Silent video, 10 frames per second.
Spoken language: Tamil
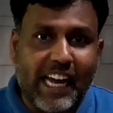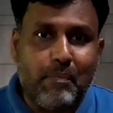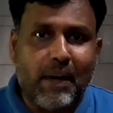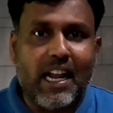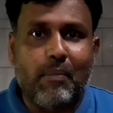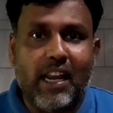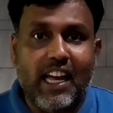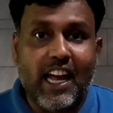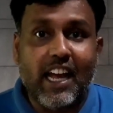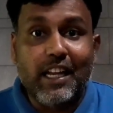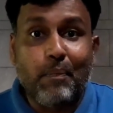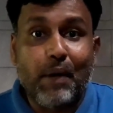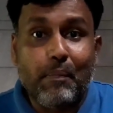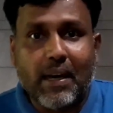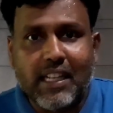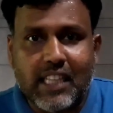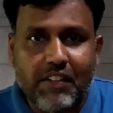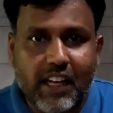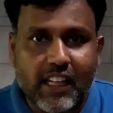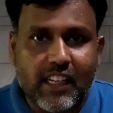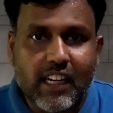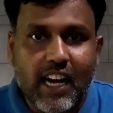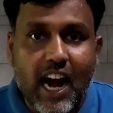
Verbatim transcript: டைப் பண்ணாமலேயே எப்படி பதில் தெரிவிக்கிறது